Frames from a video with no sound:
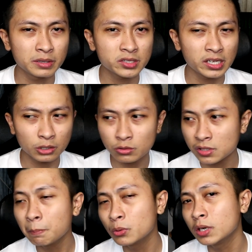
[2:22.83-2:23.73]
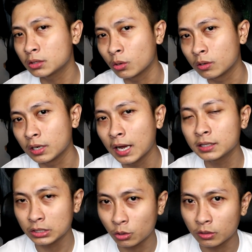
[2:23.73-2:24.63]
Basta itong sampu na to,
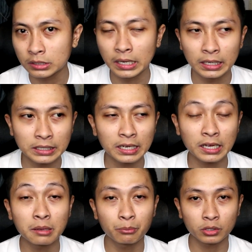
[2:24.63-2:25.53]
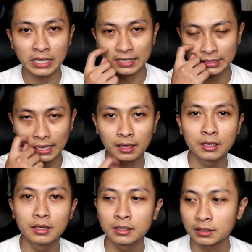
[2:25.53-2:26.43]
lahat ito, uh, talagang importante
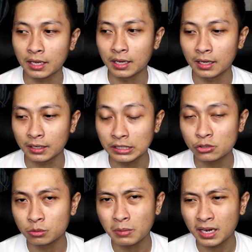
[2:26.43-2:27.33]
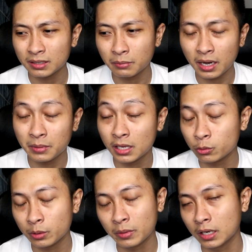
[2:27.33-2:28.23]
na reason bakit maraming
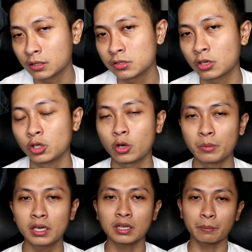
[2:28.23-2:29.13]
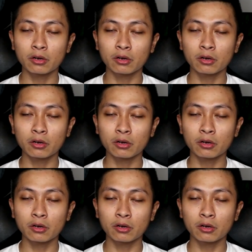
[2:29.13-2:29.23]
network marketers ang hindi kumikita.